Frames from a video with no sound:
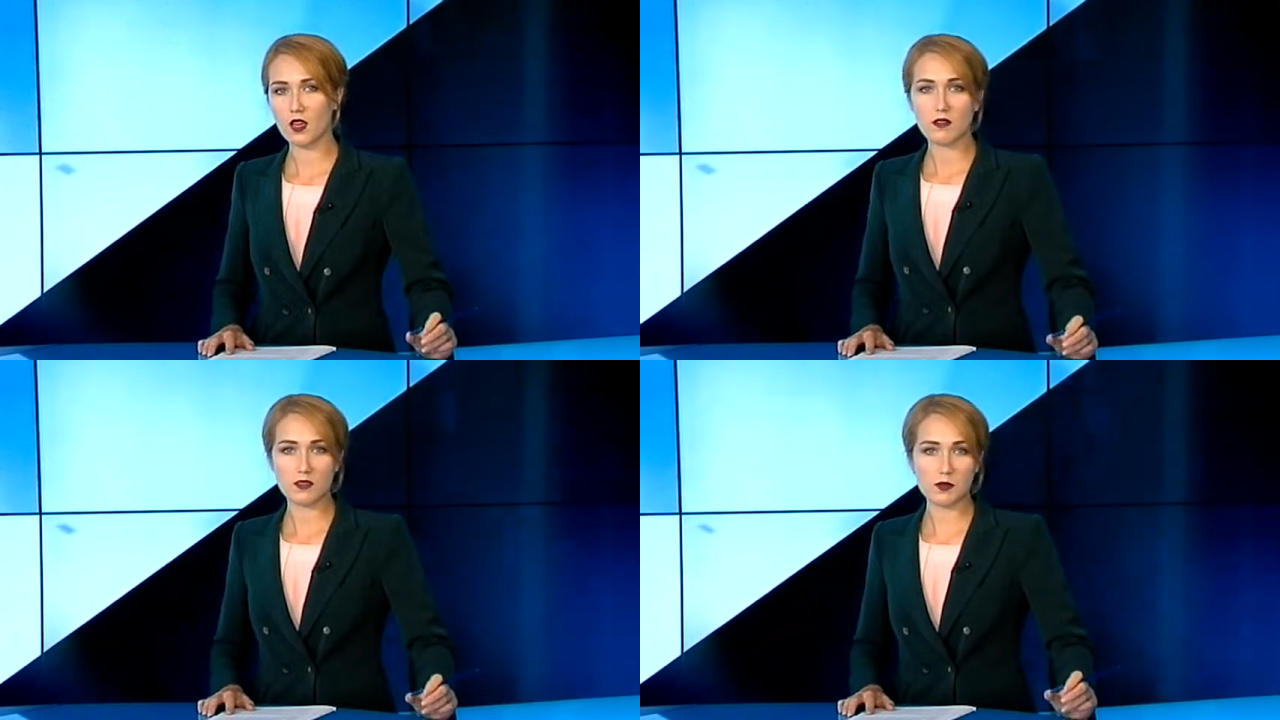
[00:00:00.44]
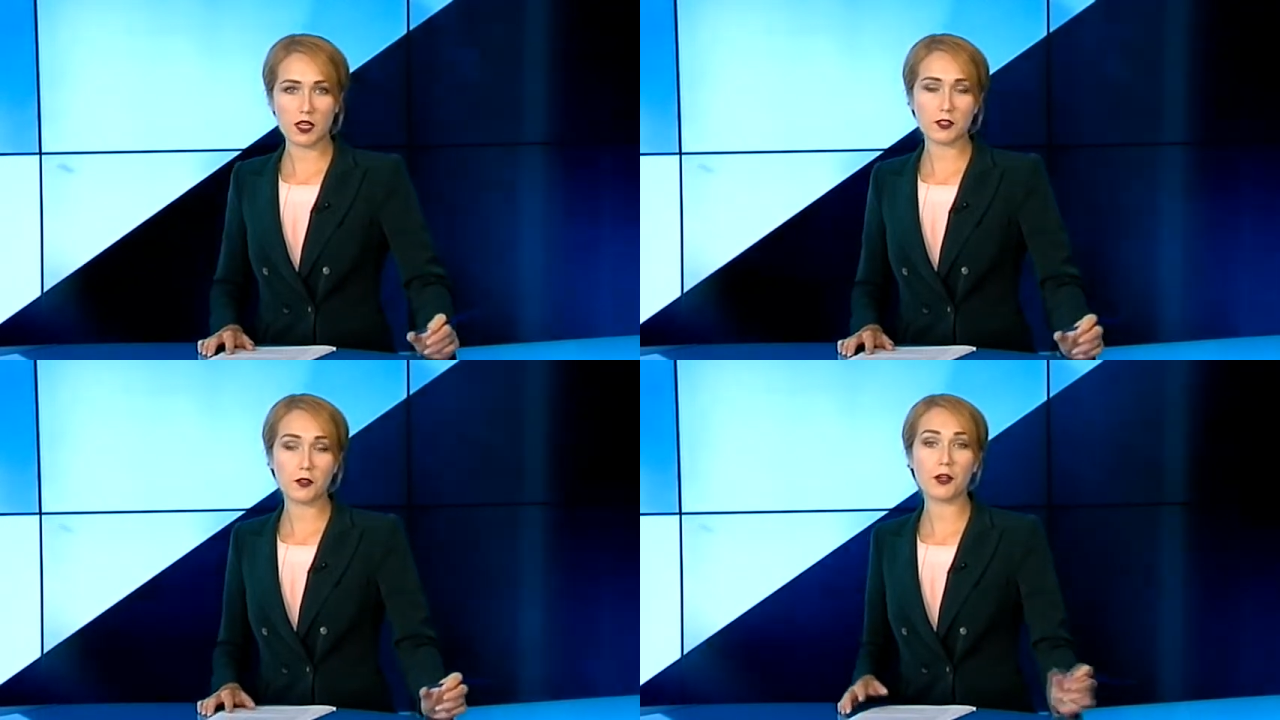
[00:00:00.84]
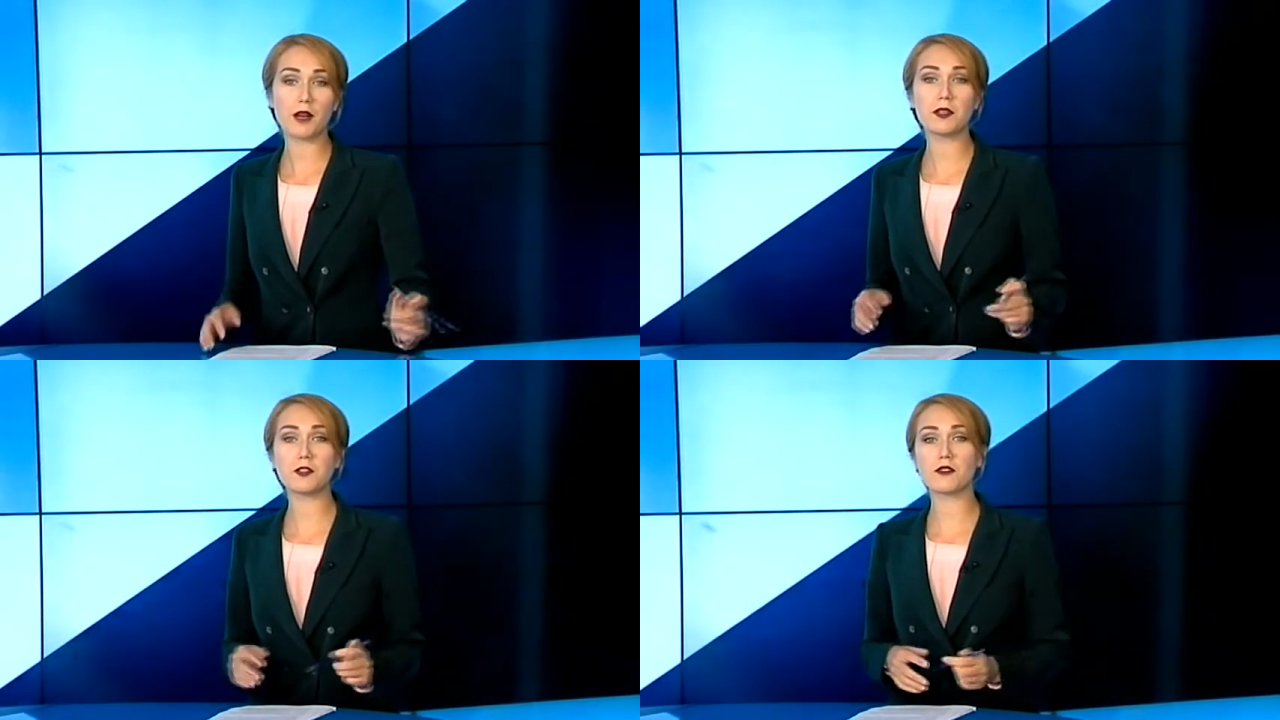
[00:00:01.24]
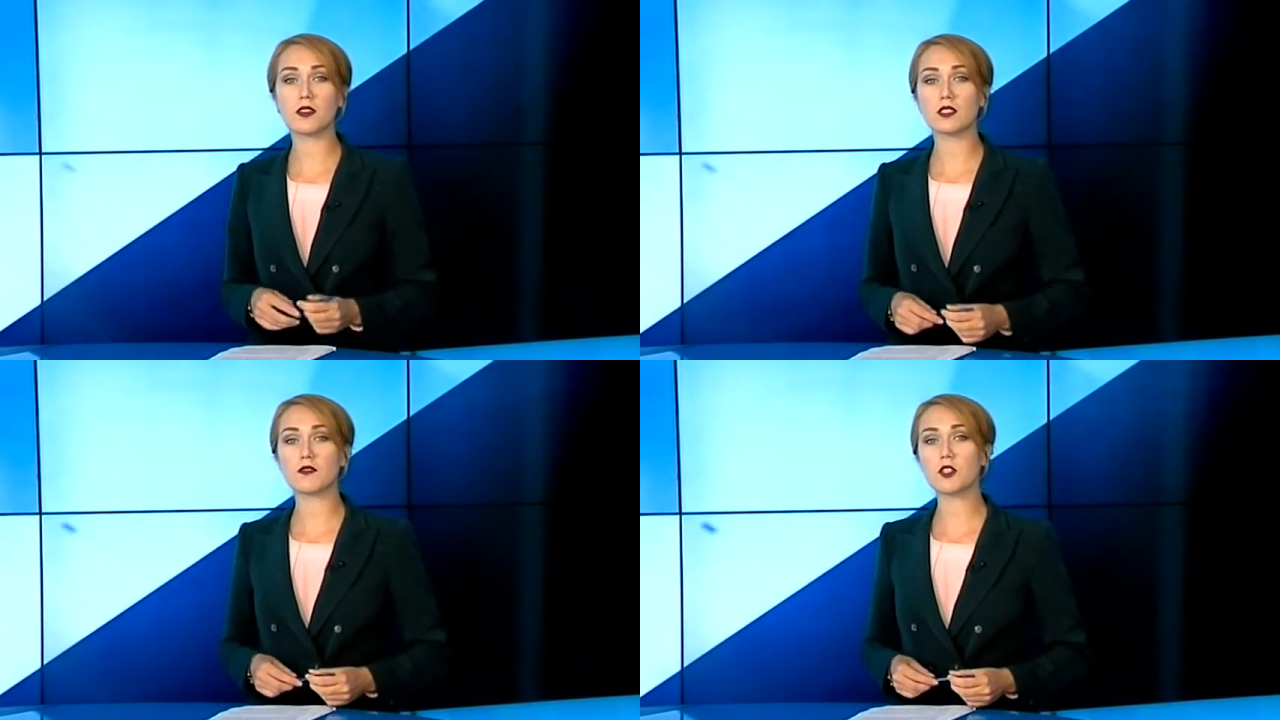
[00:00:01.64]
В избирательную комиссию
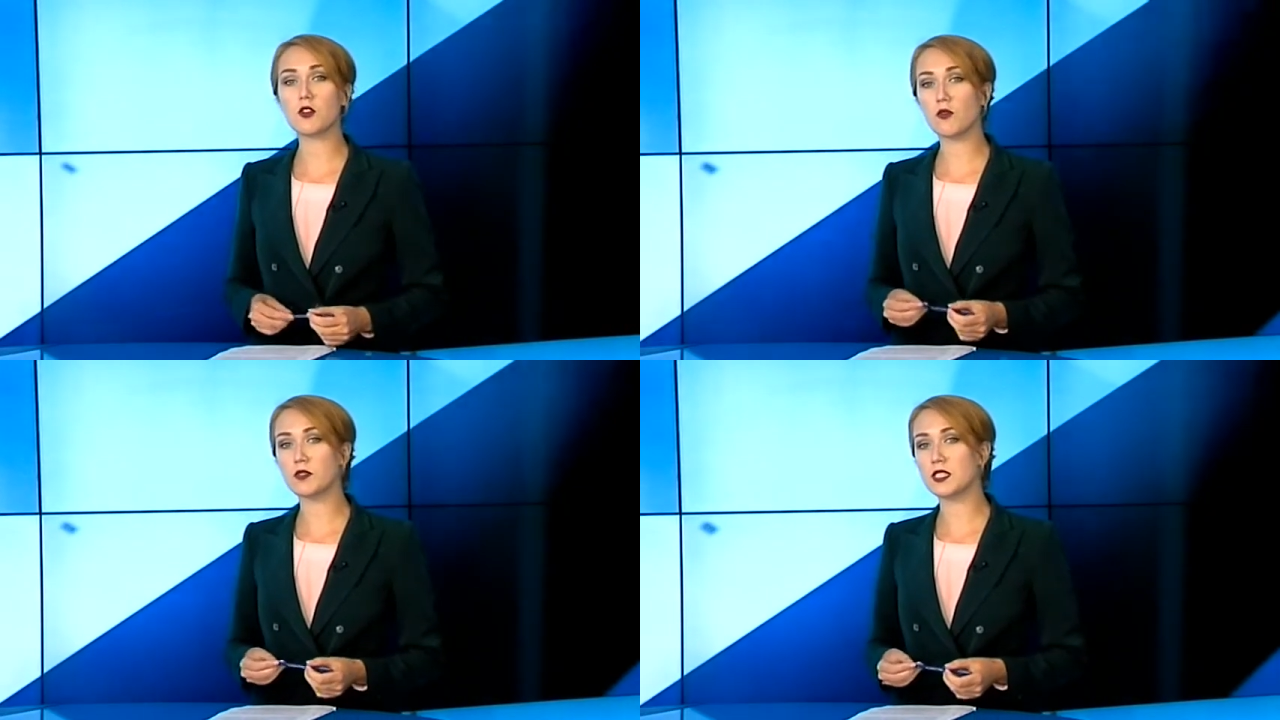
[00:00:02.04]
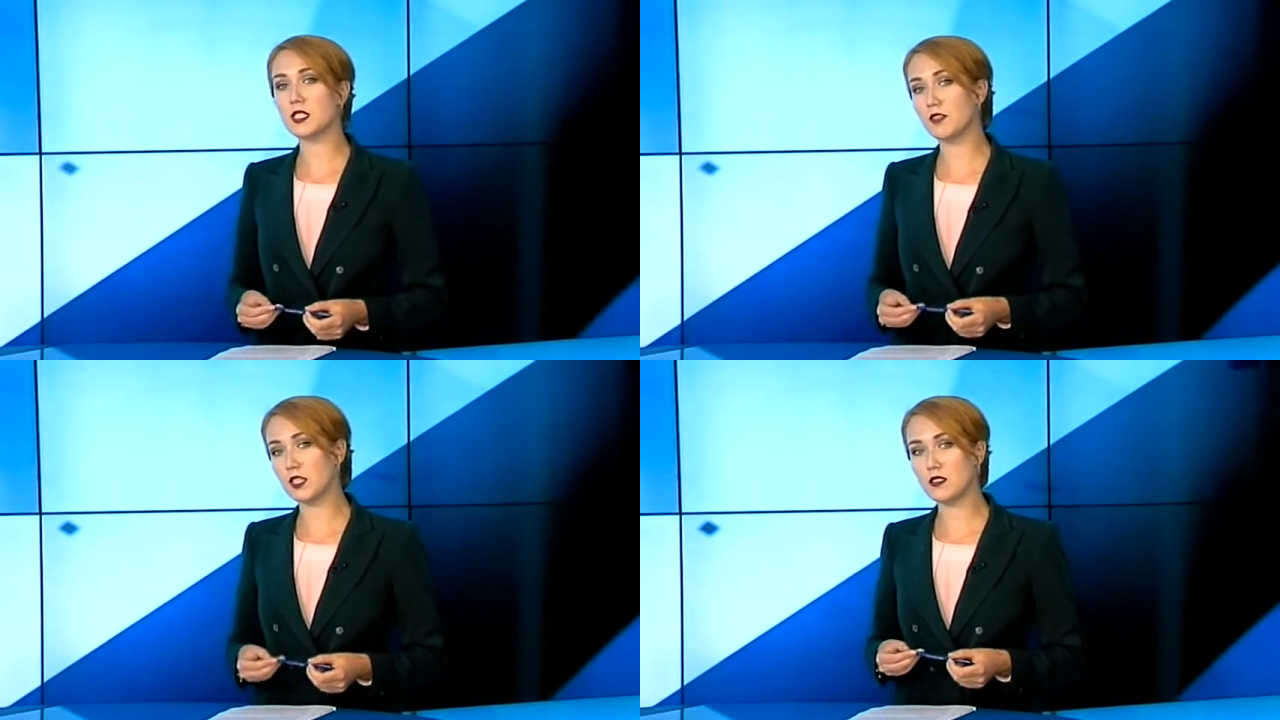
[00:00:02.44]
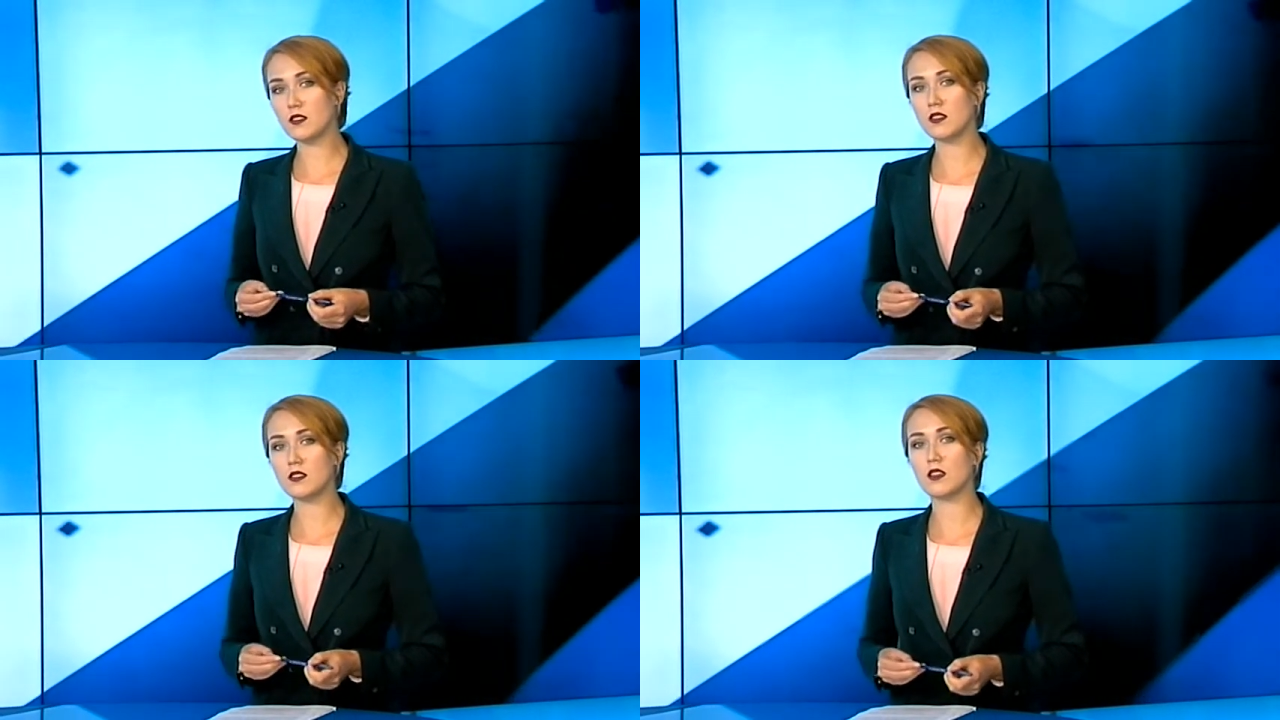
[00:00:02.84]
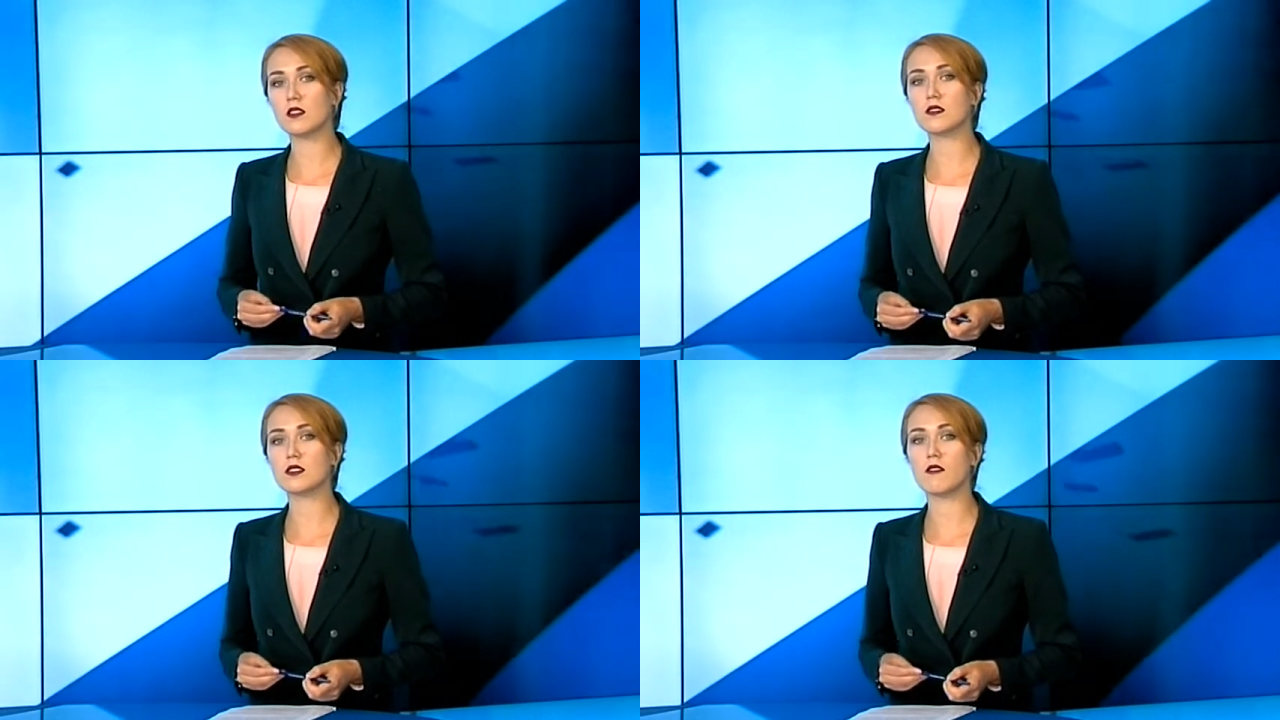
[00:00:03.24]
Саратовской области в единый день
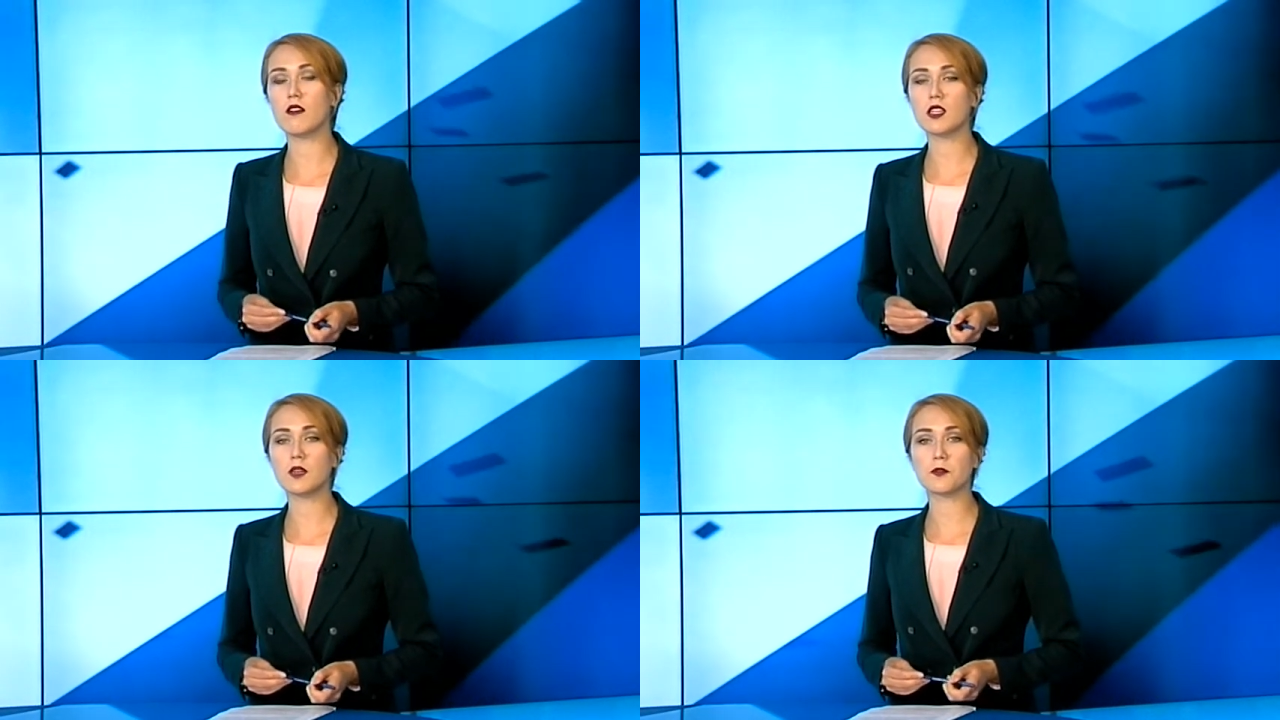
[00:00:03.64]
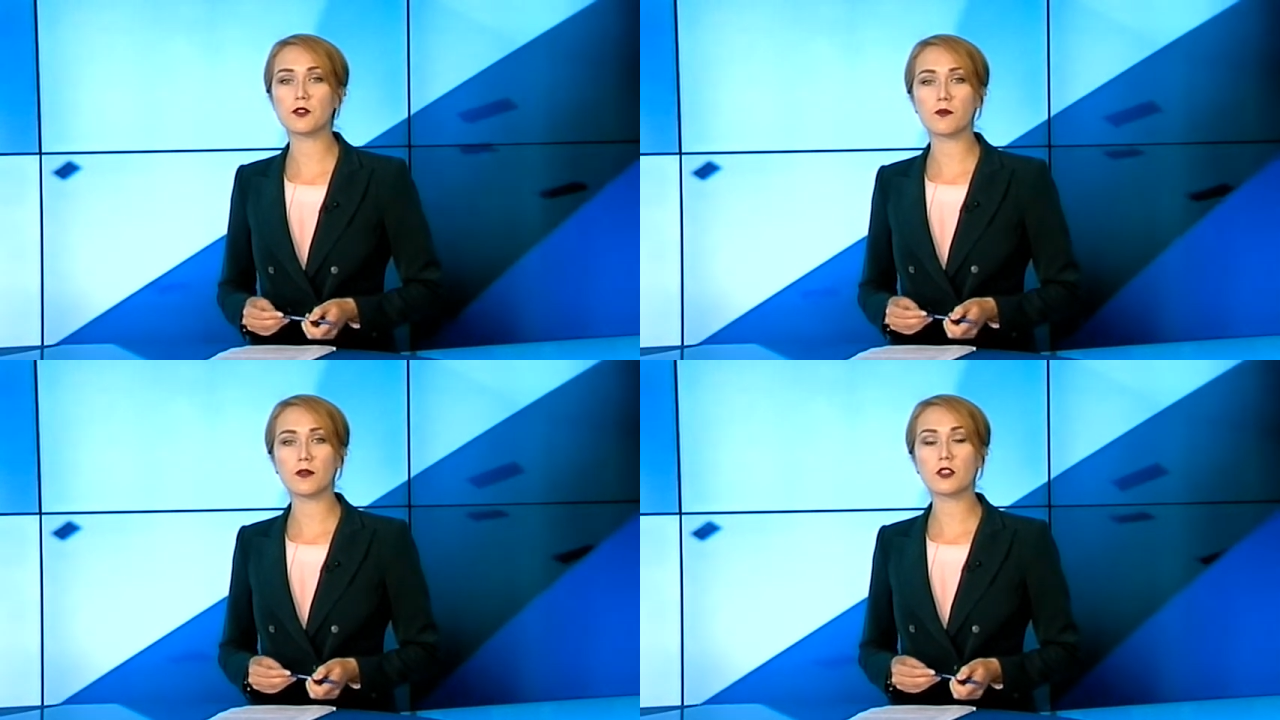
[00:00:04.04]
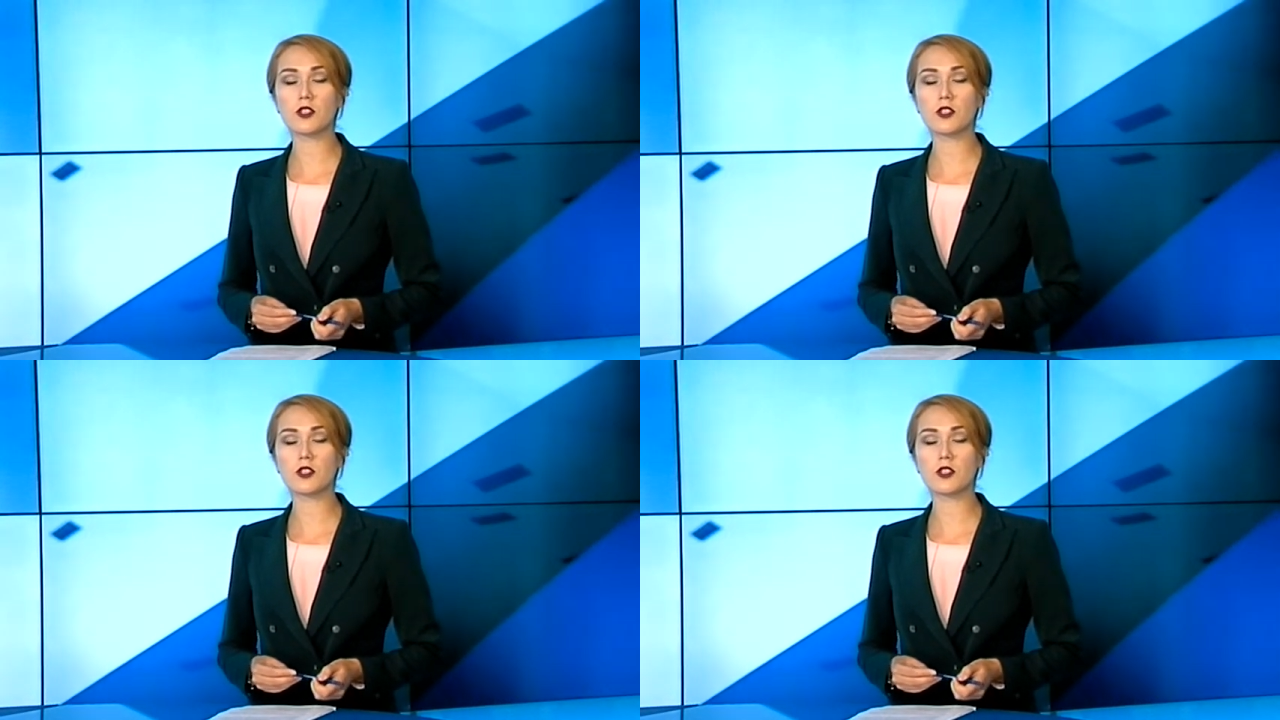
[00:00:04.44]
голосования поступило